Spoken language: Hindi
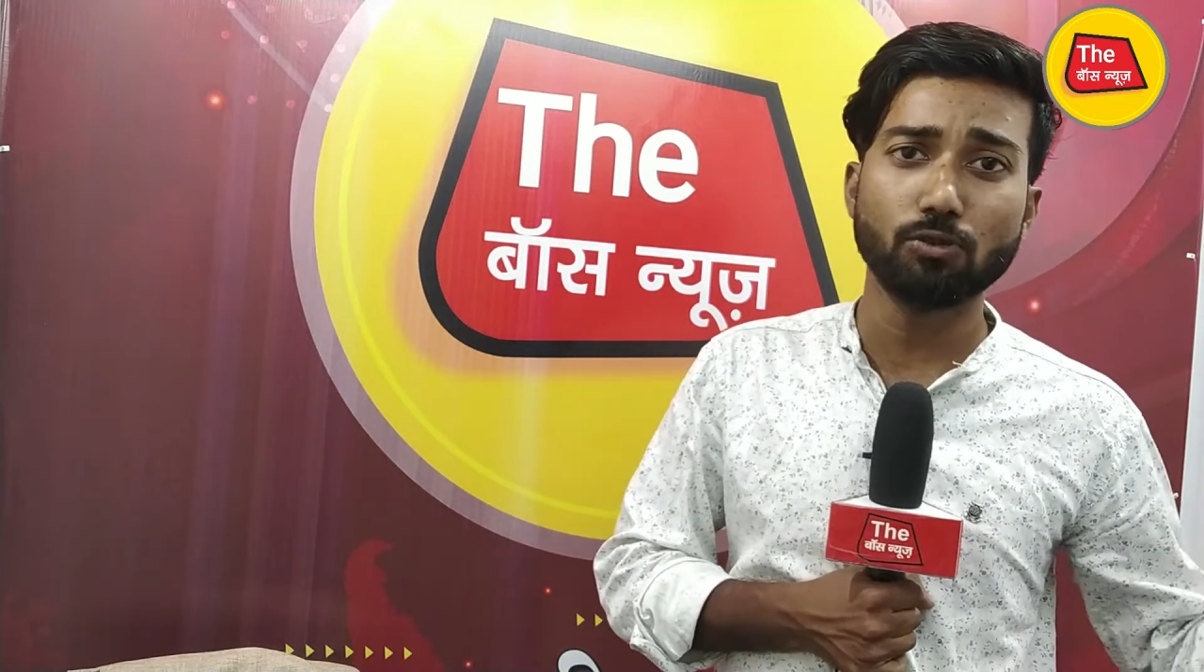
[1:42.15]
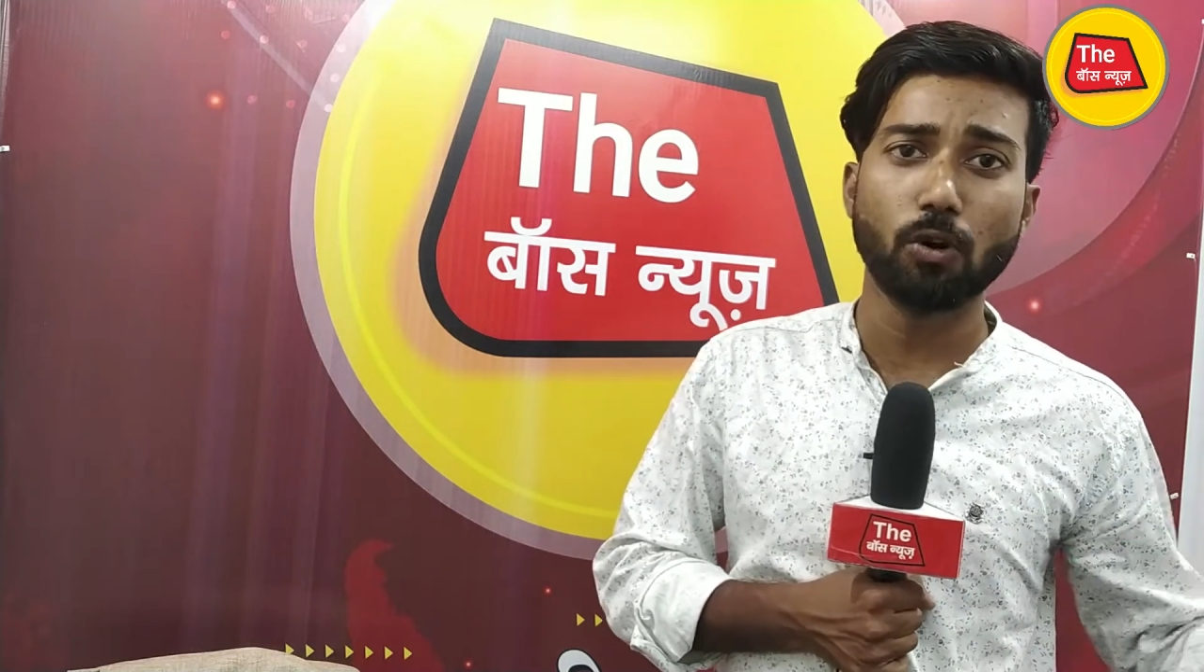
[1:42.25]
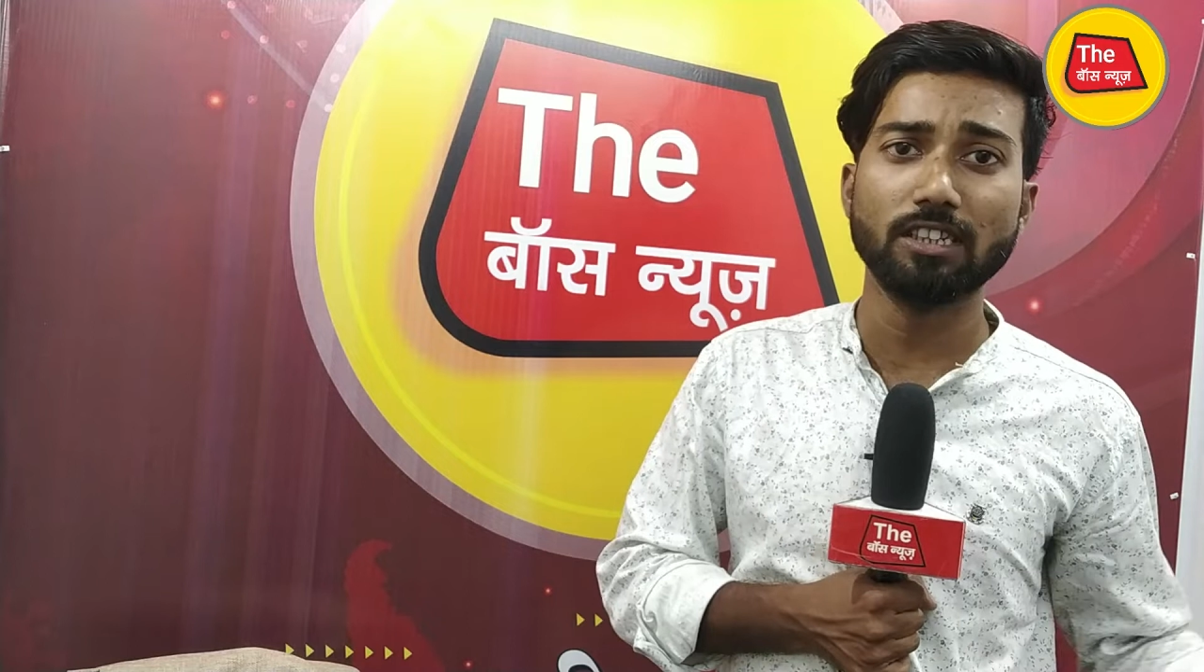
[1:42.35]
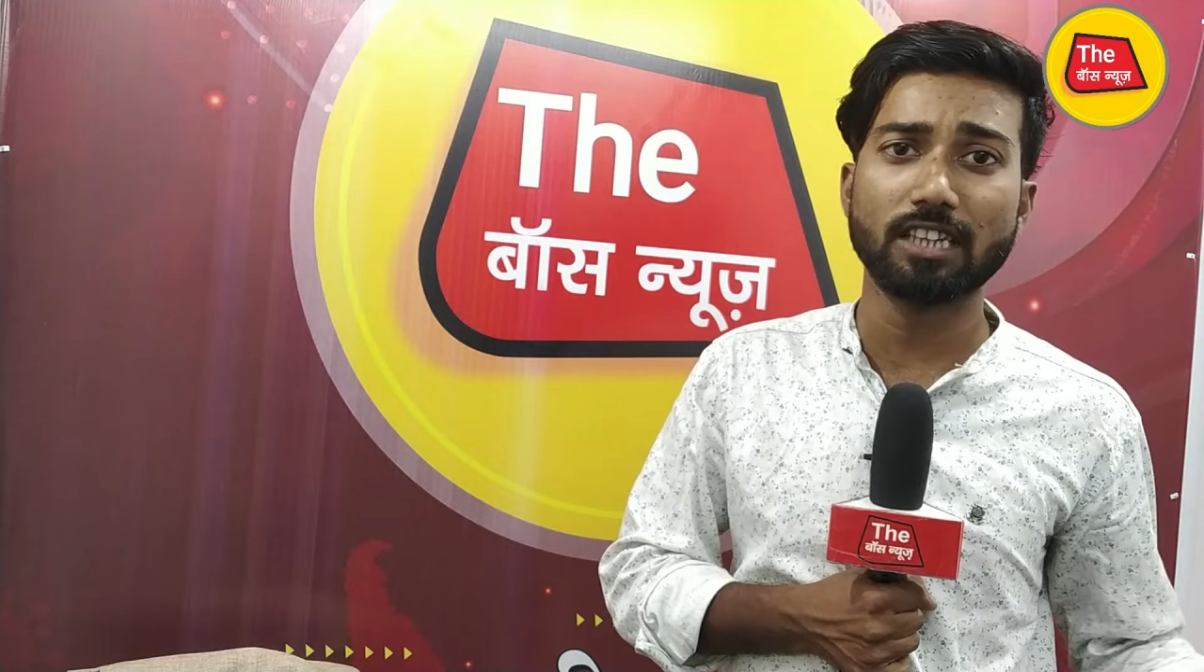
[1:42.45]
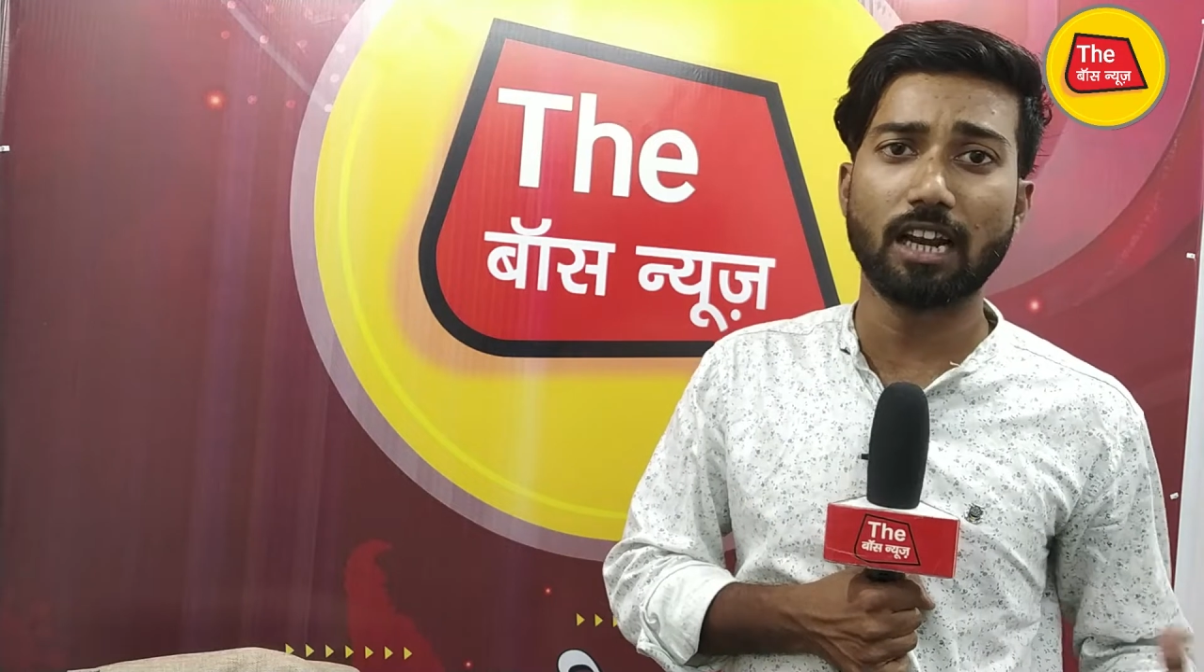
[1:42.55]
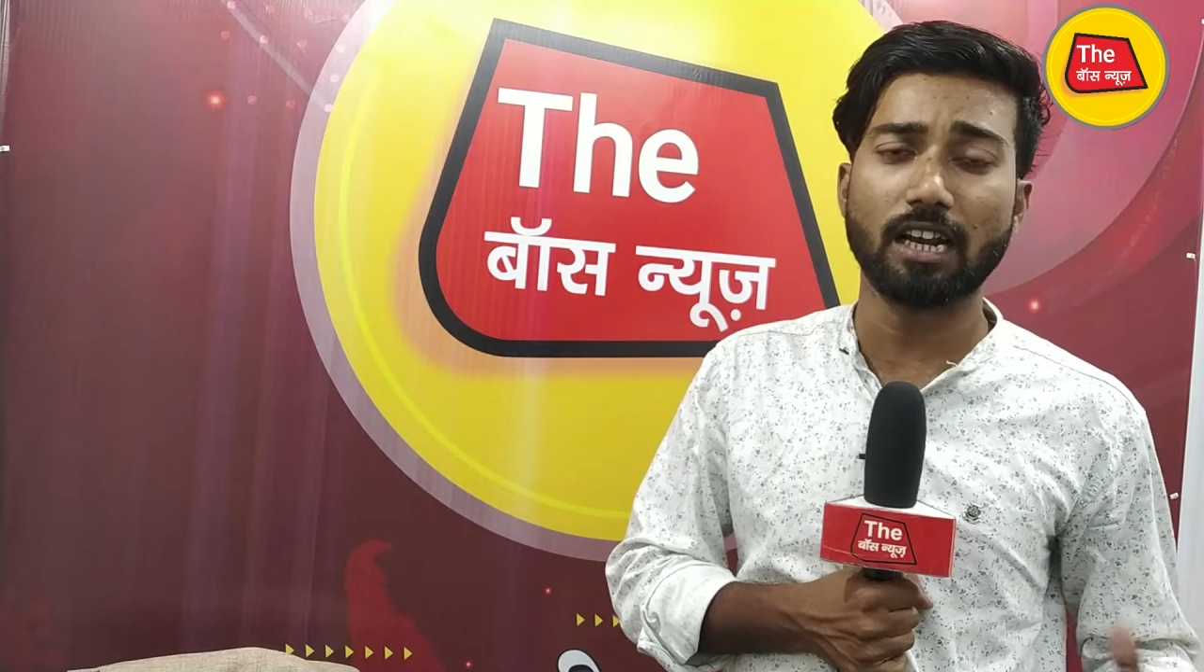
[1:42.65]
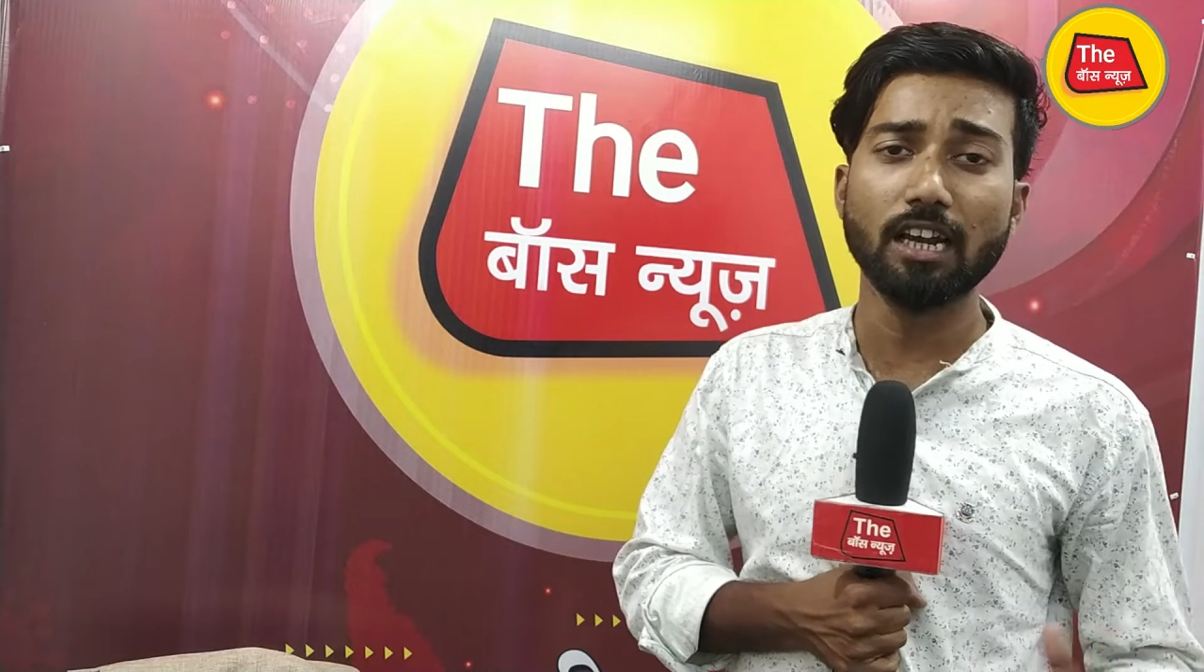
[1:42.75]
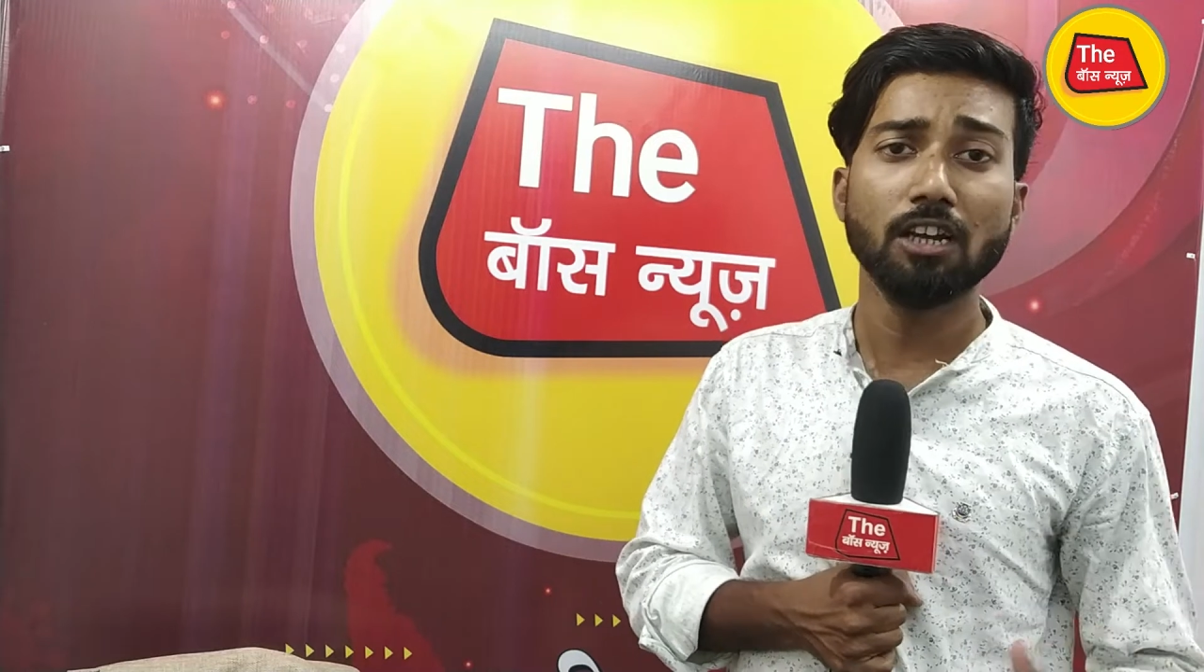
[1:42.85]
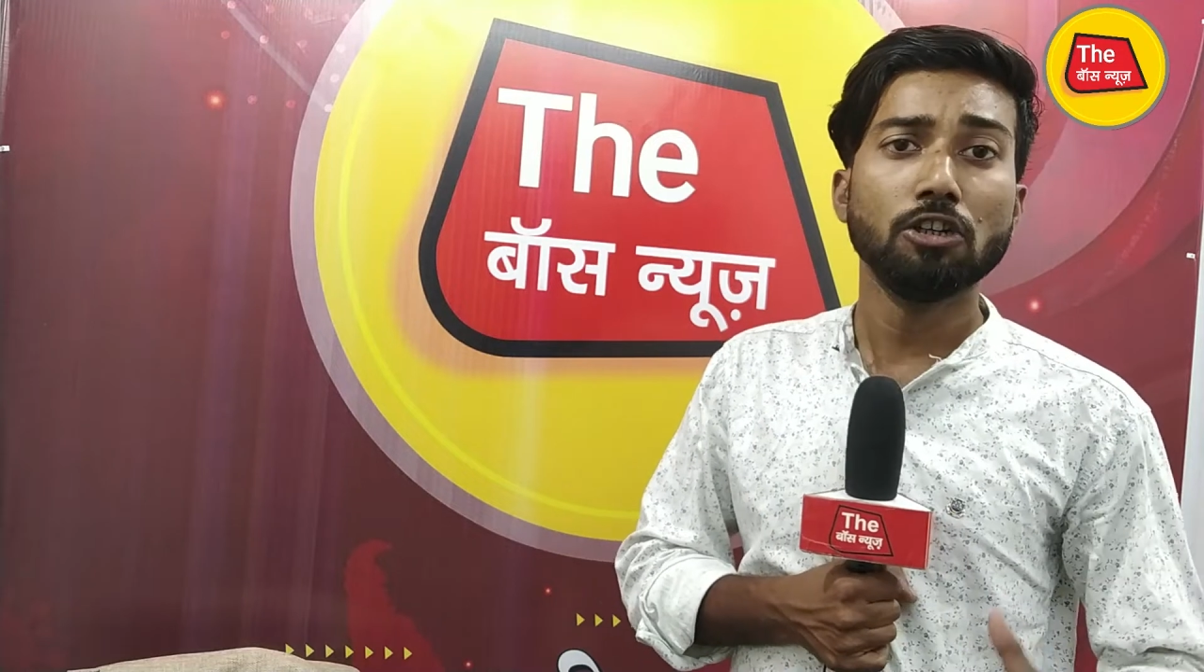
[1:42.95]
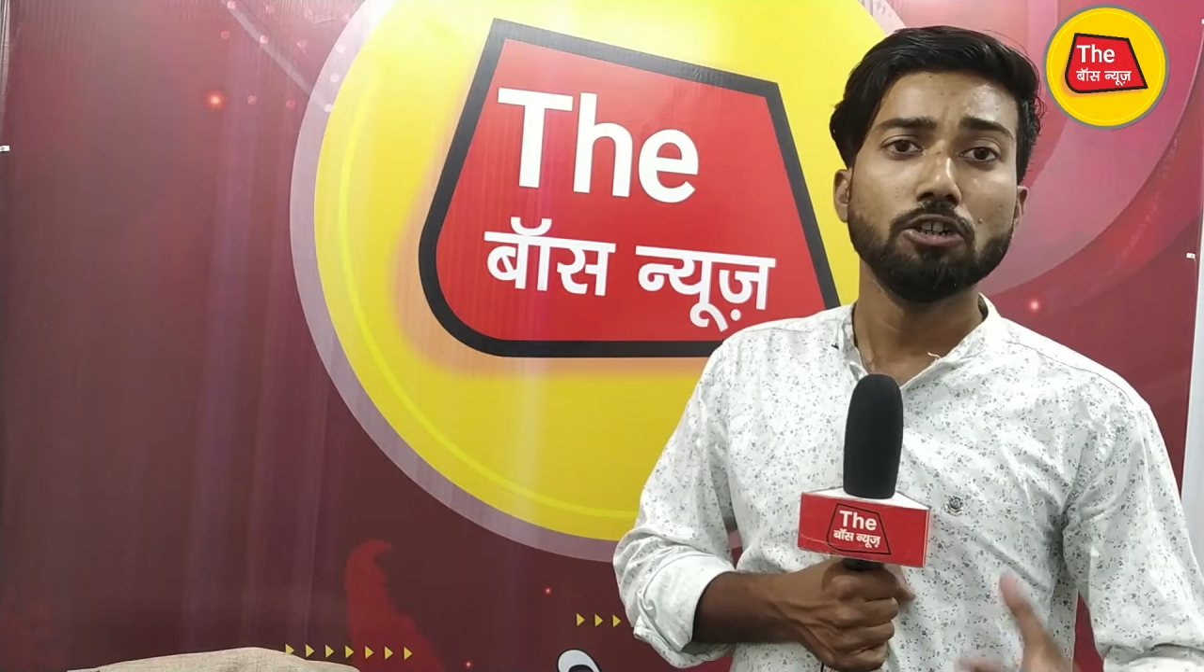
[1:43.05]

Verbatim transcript: गोली चलाना